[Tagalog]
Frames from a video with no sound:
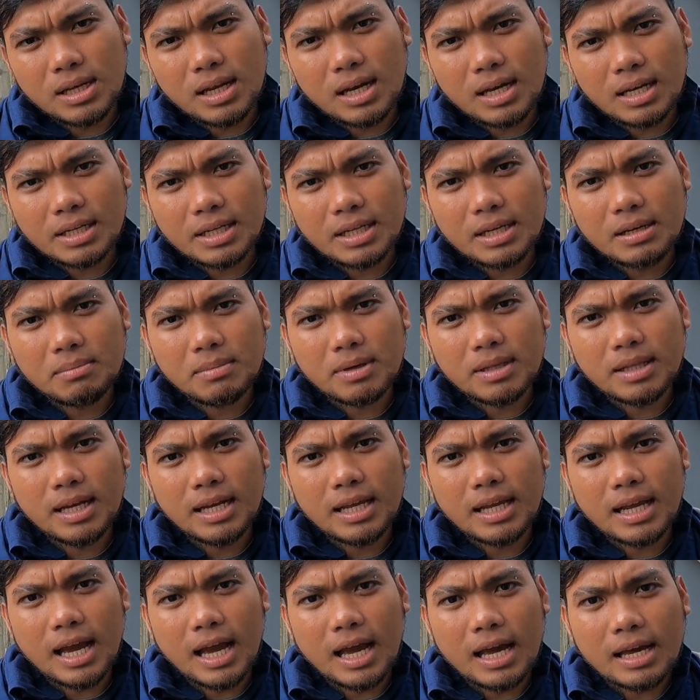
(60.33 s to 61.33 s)
sila kaninang
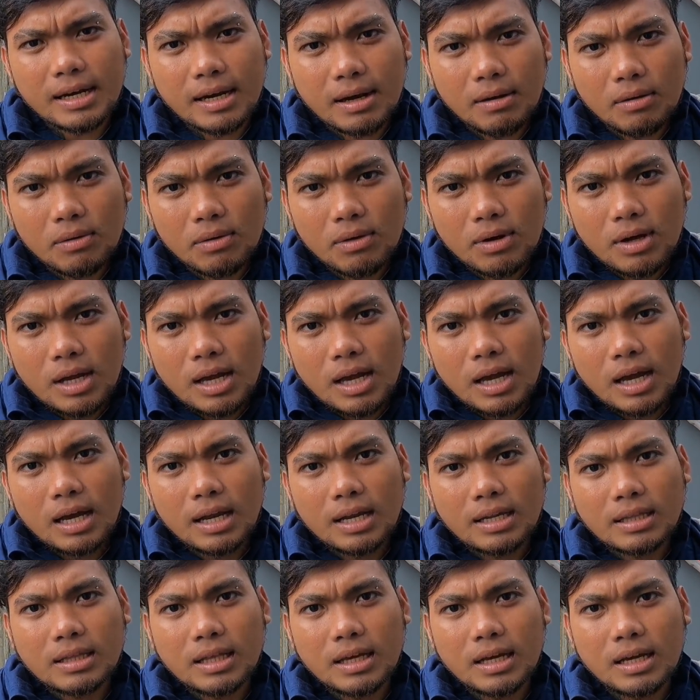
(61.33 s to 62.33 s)
madaling araw
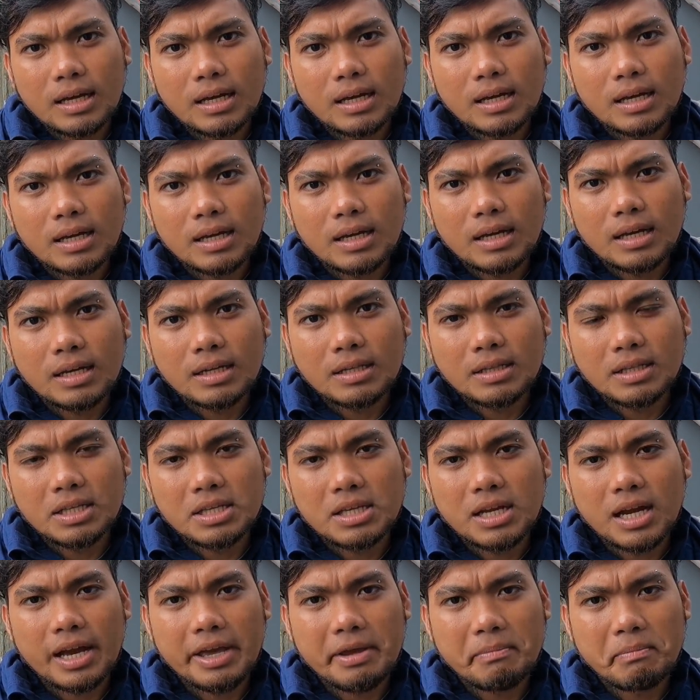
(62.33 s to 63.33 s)
at uh,
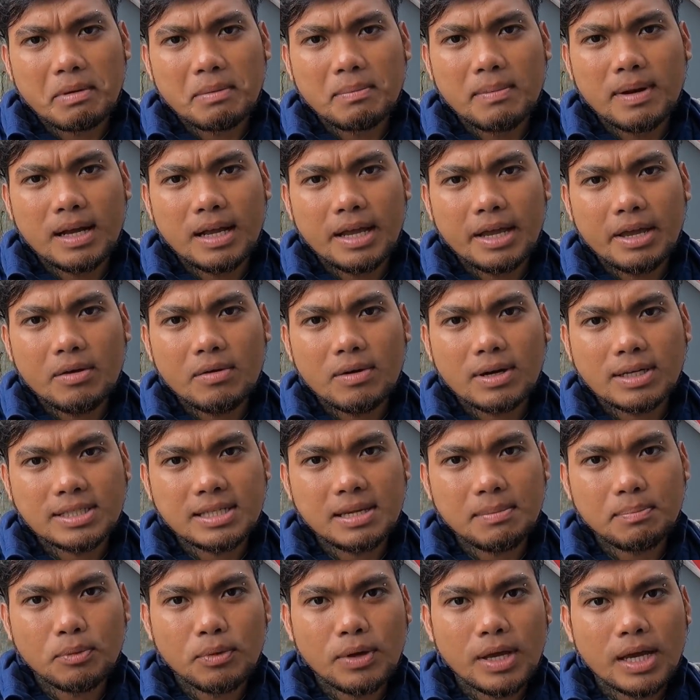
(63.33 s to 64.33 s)
hindi niya kaya mag-vlog ngayon
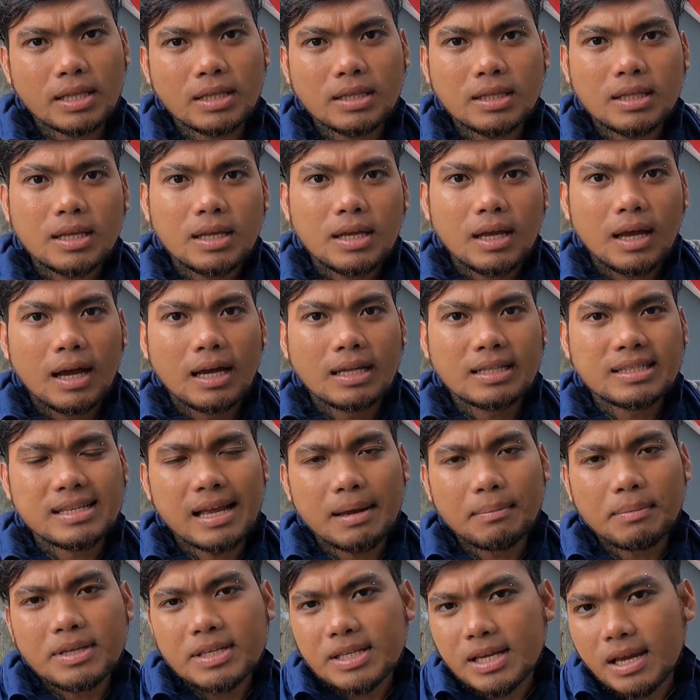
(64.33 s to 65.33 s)
kasi puyat. At
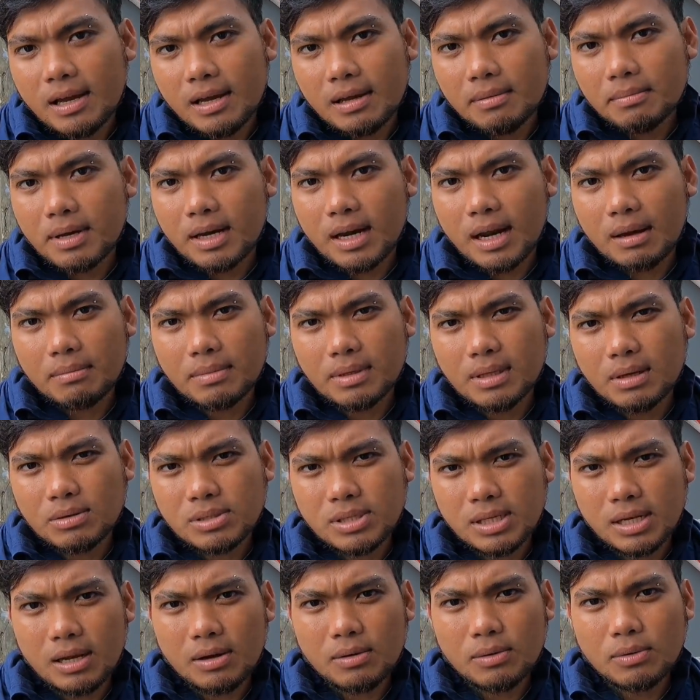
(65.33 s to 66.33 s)
sabi niya marami daw
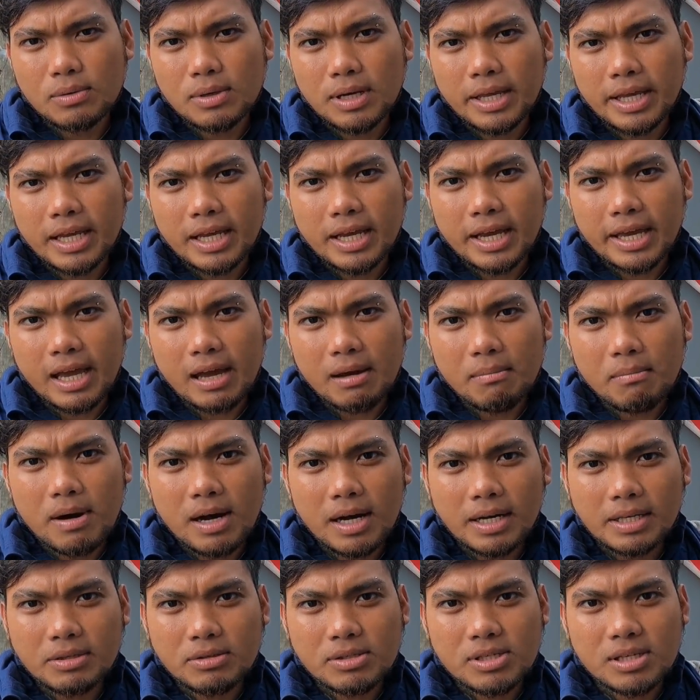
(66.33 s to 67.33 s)
silang huli kaya
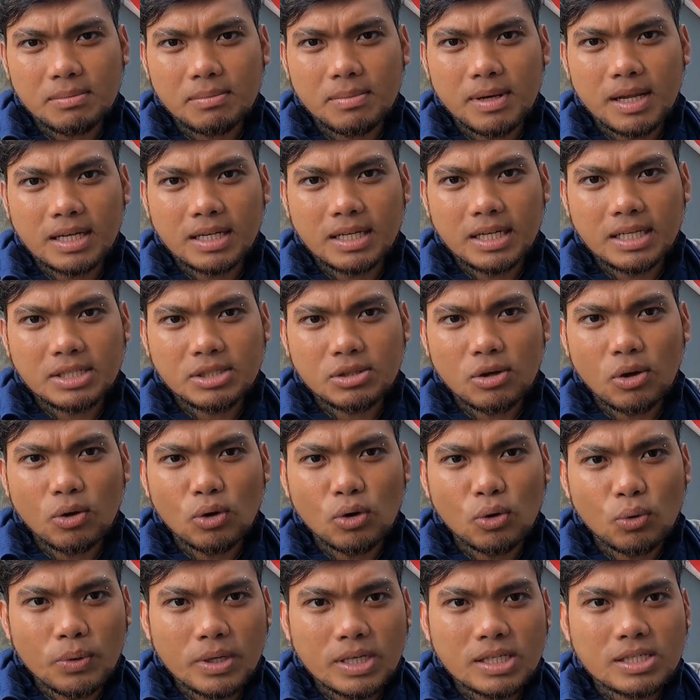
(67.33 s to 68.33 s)
abangan niyo sa vlog ni Chong
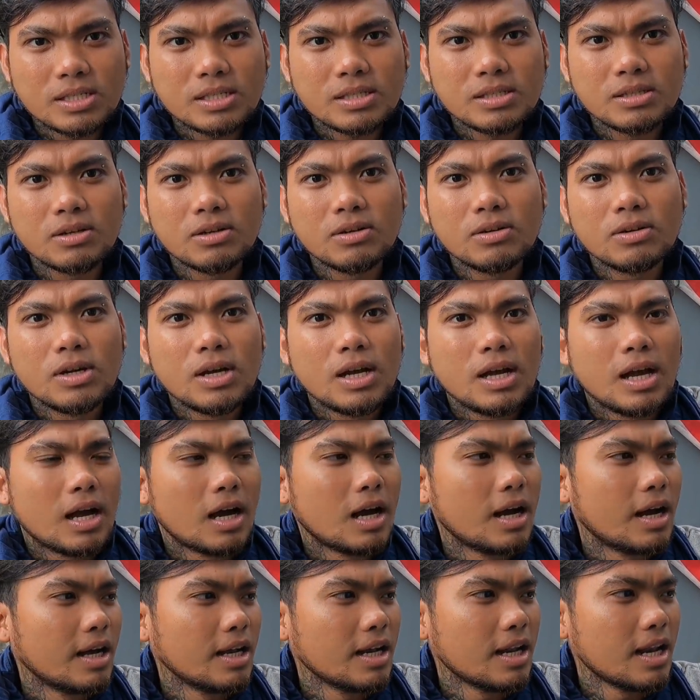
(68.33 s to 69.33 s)
Luis no.
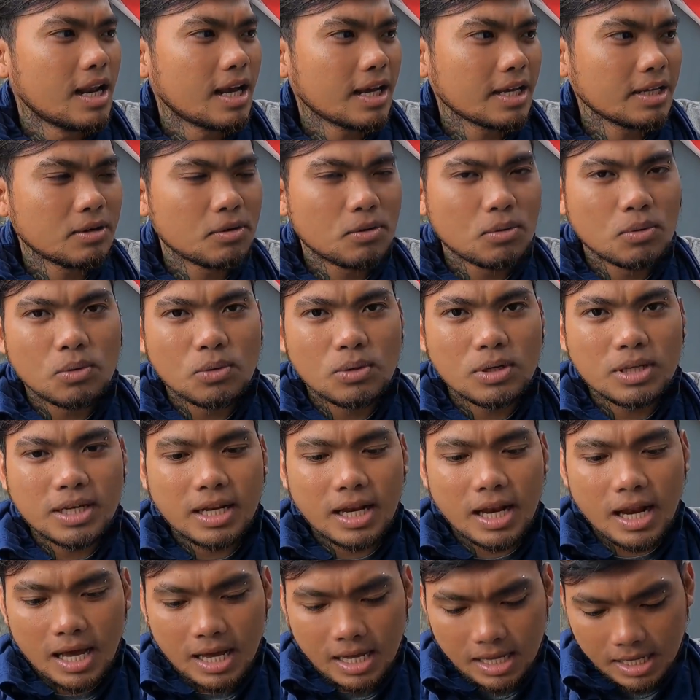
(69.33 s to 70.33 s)
Ang lalaki ng huli
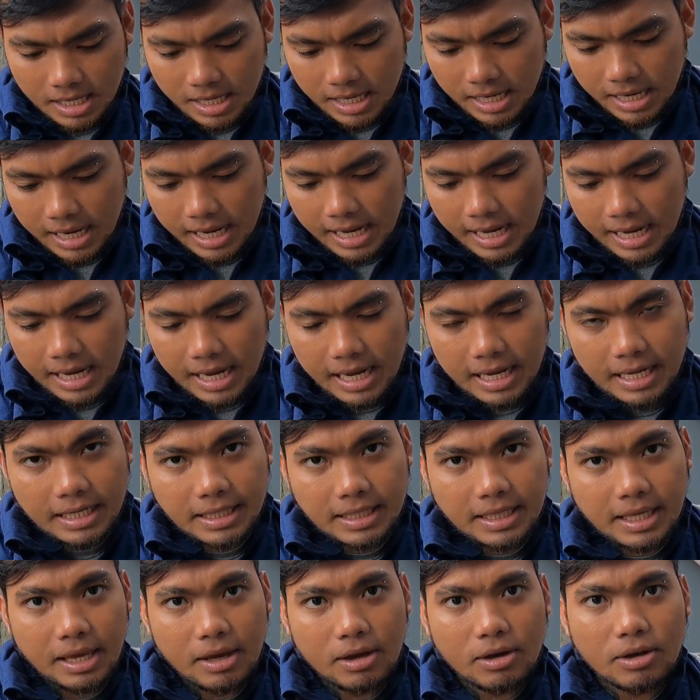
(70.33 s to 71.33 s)
nila.
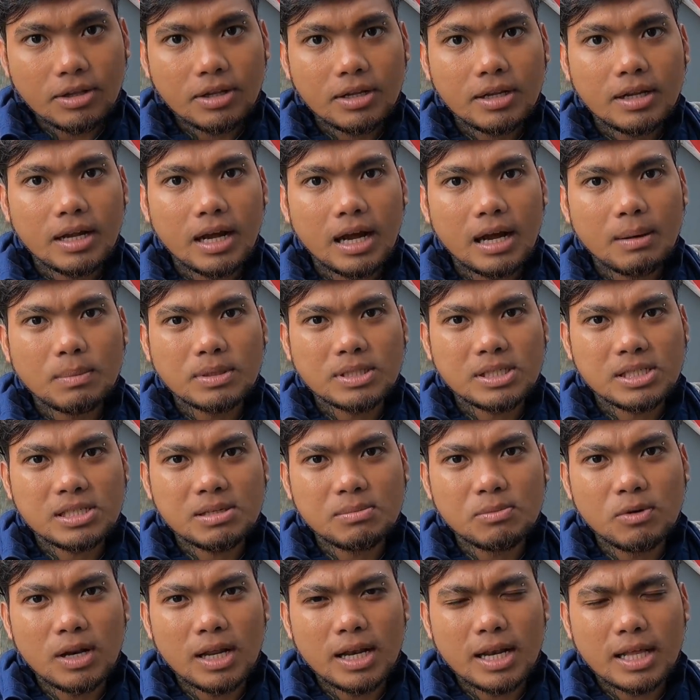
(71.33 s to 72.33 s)
At ngayon, uh,
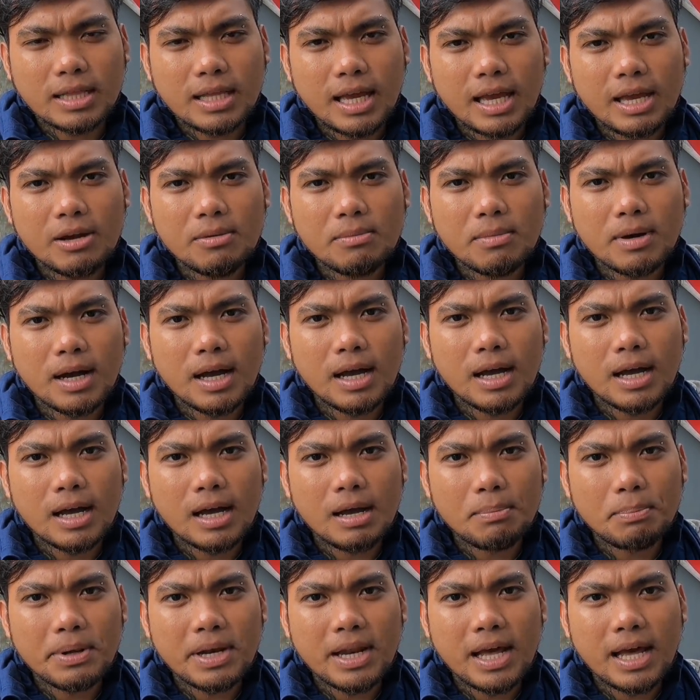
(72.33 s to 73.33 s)
magsisimula na tayo
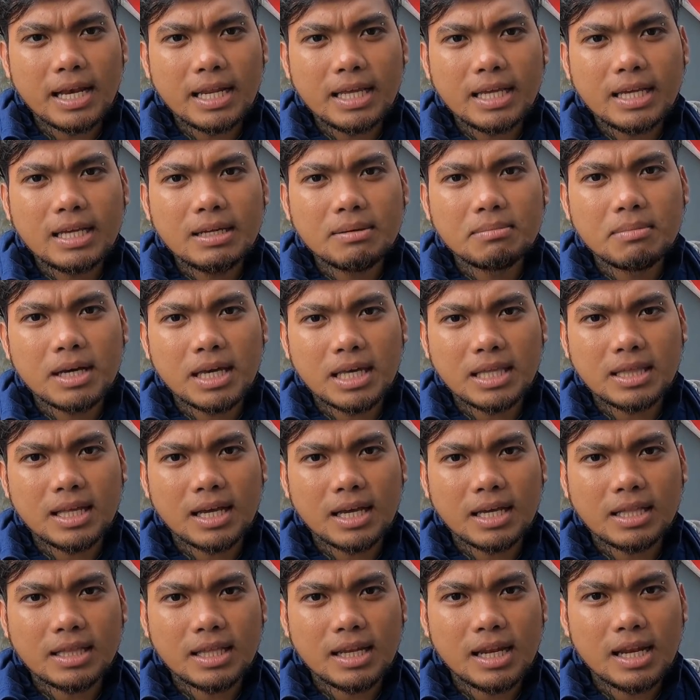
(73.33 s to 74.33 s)
mga kapanalig.
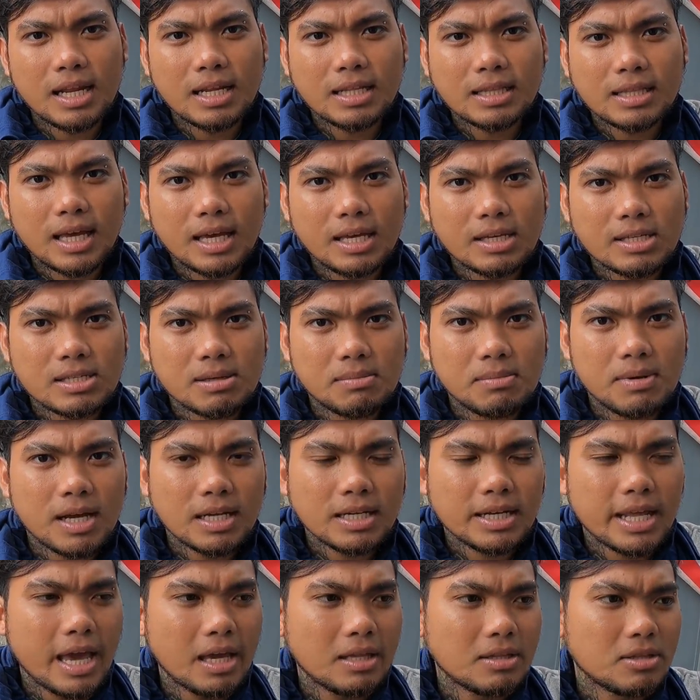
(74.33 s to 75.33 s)
Magkita-kita na lang tayo sa
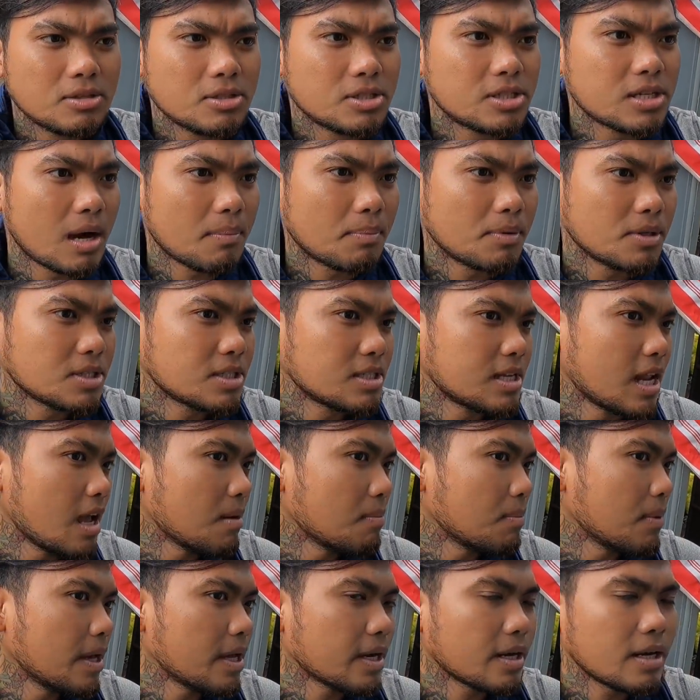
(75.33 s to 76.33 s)
vlog ni Idol Jumper
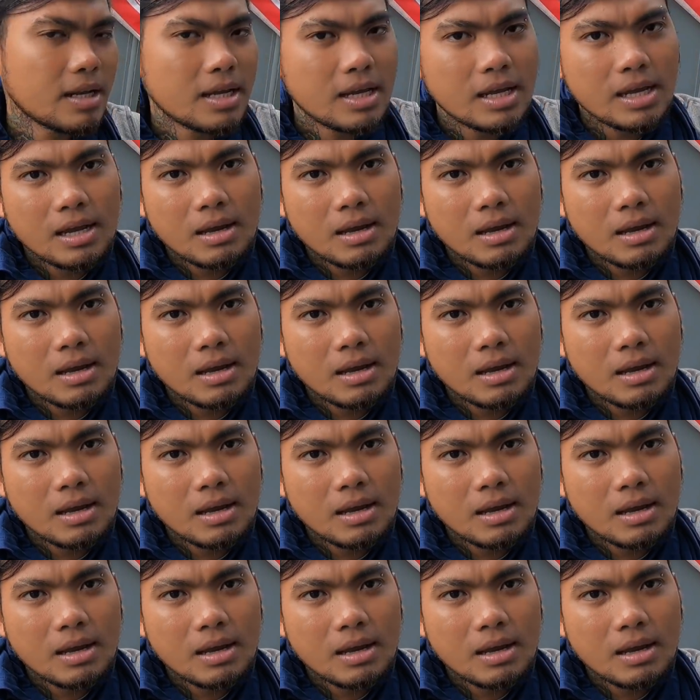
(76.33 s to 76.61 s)
Sniper.